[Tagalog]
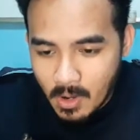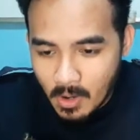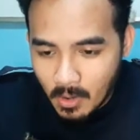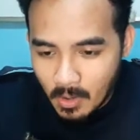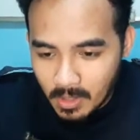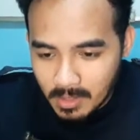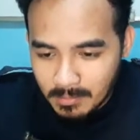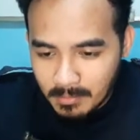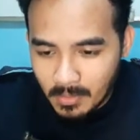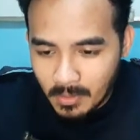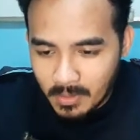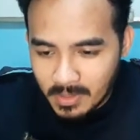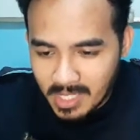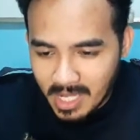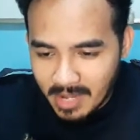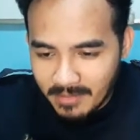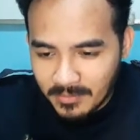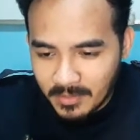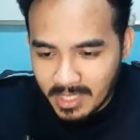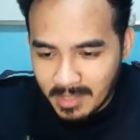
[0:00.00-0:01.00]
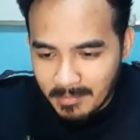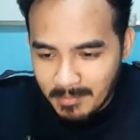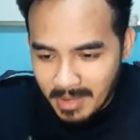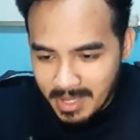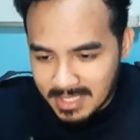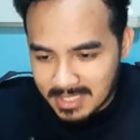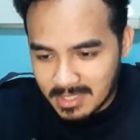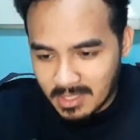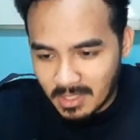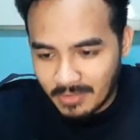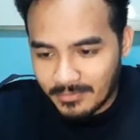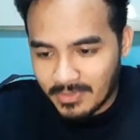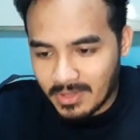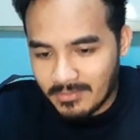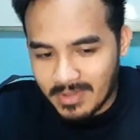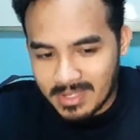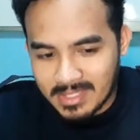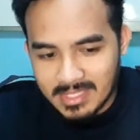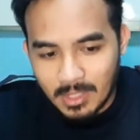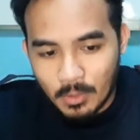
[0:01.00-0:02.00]
on board after the master of the
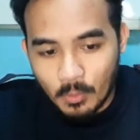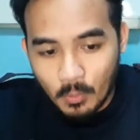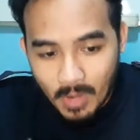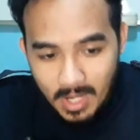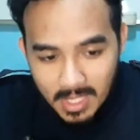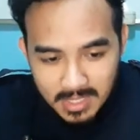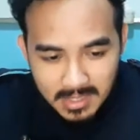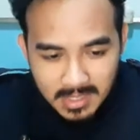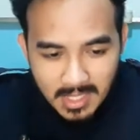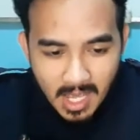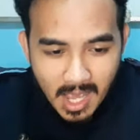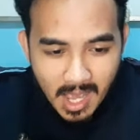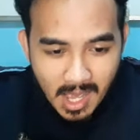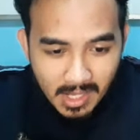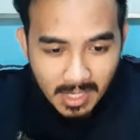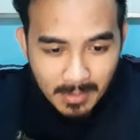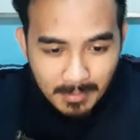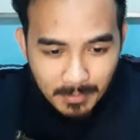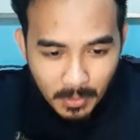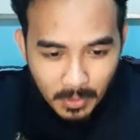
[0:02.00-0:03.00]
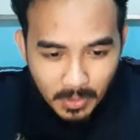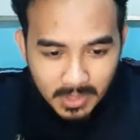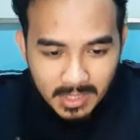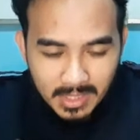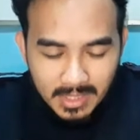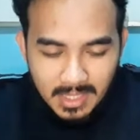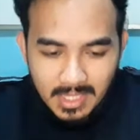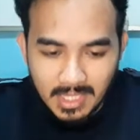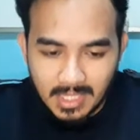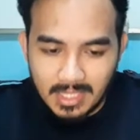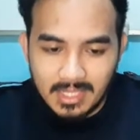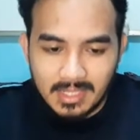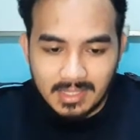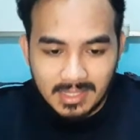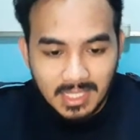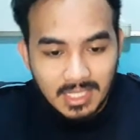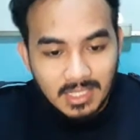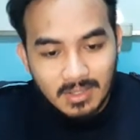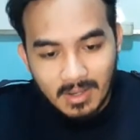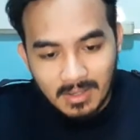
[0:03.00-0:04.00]
vessel was reportedly
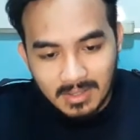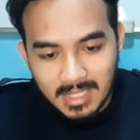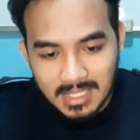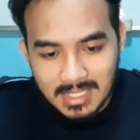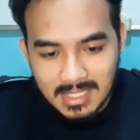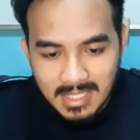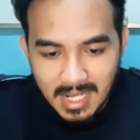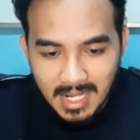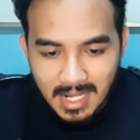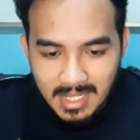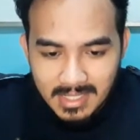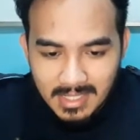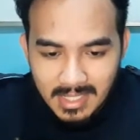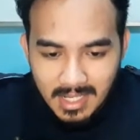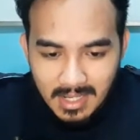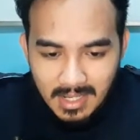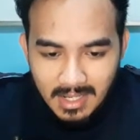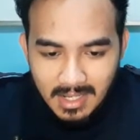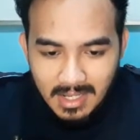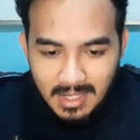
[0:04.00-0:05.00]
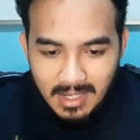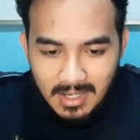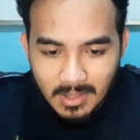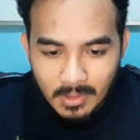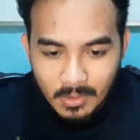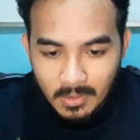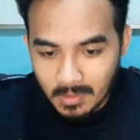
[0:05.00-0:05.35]
tinodas ng kanyang uh,